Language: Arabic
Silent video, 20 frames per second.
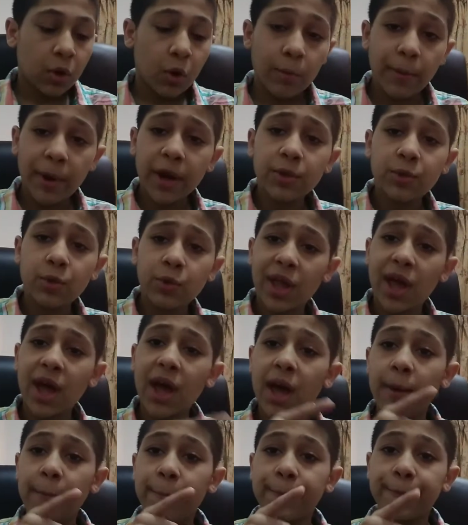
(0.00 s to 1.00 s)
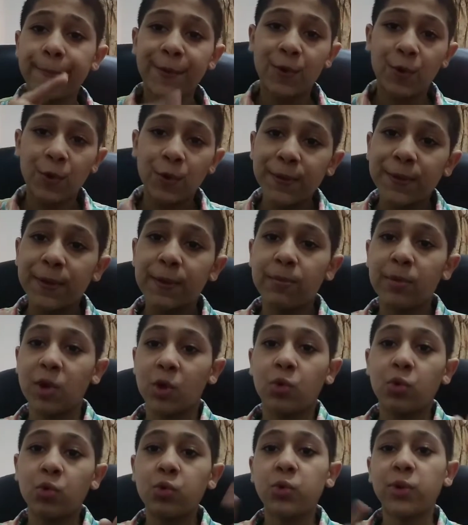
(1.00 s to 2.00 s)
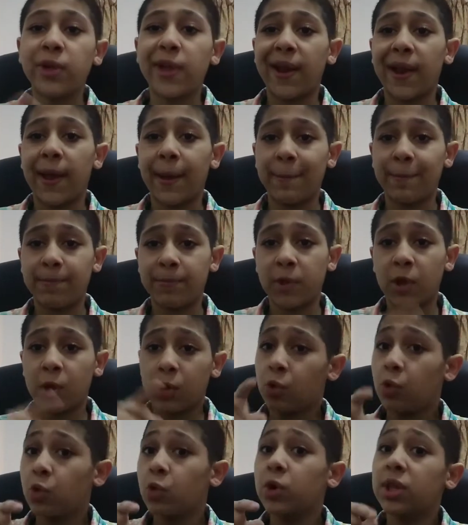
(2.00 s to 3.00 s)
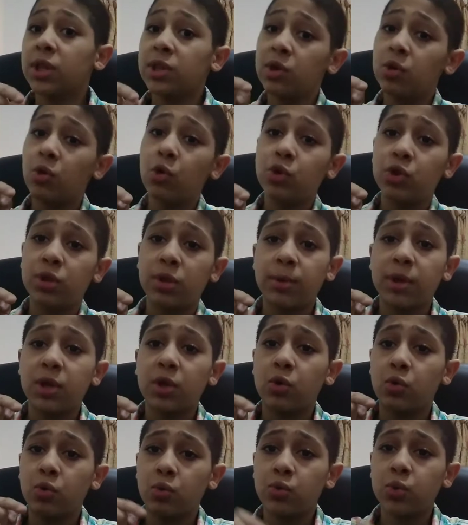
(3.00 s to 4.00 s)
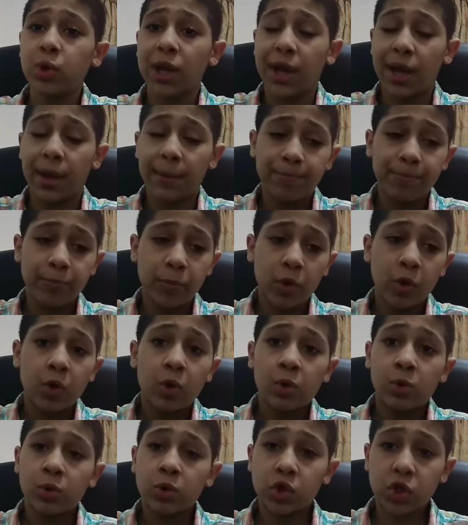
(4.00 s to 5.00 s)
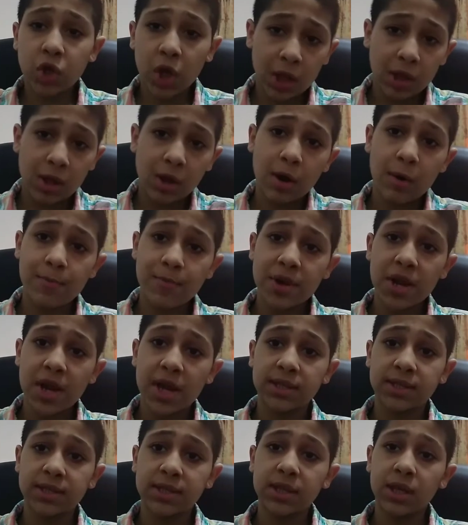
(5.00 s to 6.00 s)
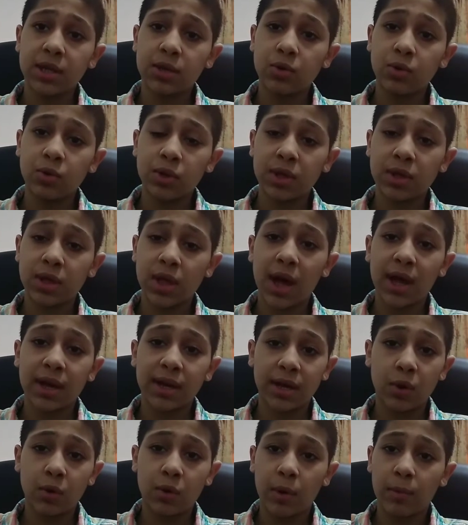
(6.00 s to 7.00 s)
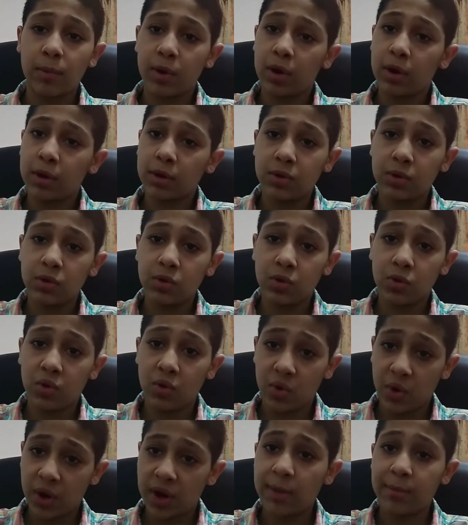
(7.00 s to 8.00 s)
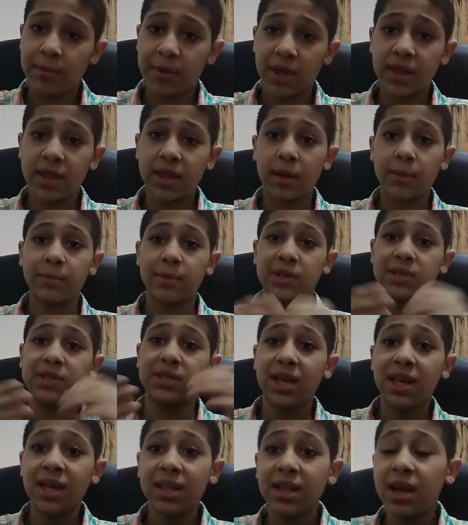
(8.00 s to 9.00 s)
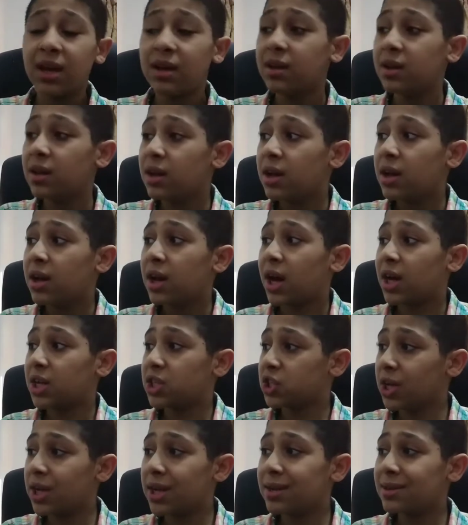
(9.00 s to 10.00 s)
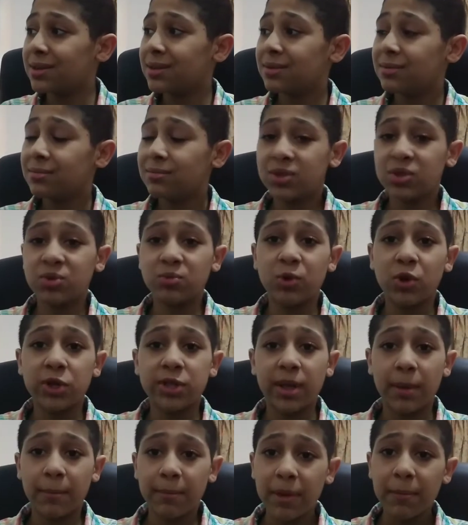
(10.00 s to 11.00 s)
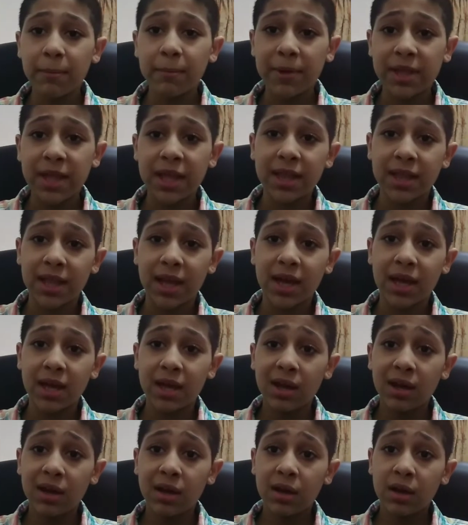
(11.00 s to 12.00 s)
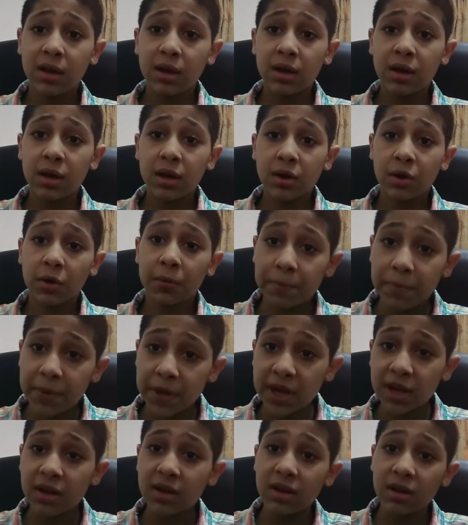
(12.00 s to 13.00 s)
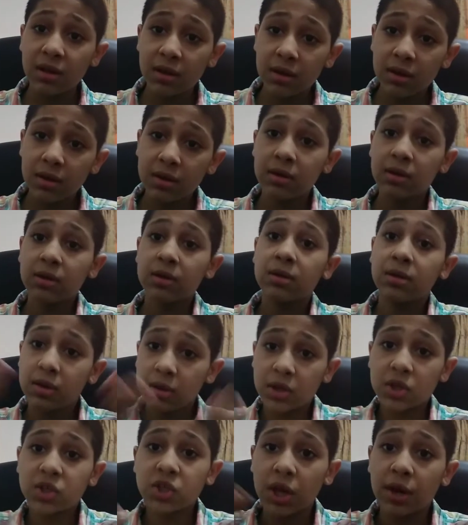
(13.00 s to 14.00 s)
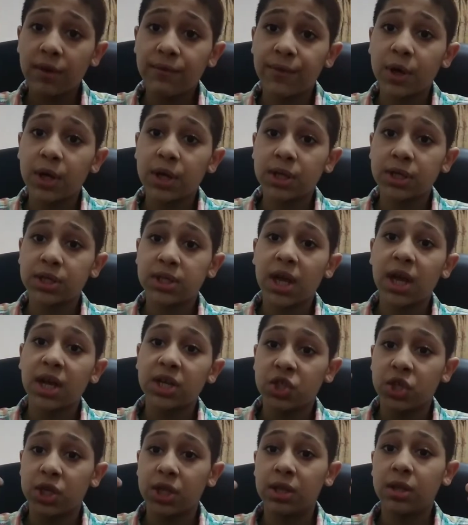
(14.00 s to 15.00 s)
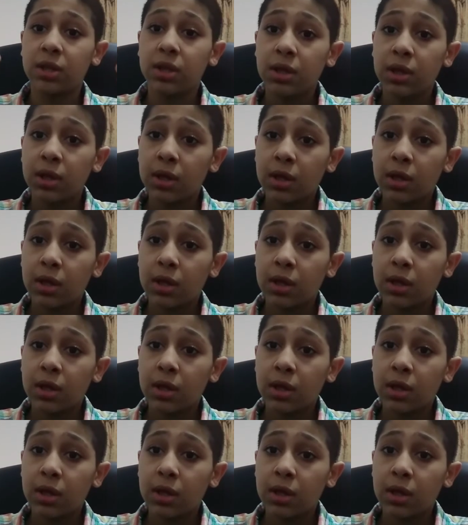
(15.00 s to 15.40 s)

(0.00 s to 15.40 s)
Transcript: وبرضو ده جند من جنود الله الكورونا دي جند من جنود الله وإن شاء الله ربنا هيزيح الجند ده عن كوكب الأرض قريب جدا بس إحنا عشان مش مهتمين بديننا ربنا نشر الفيروس ده عشان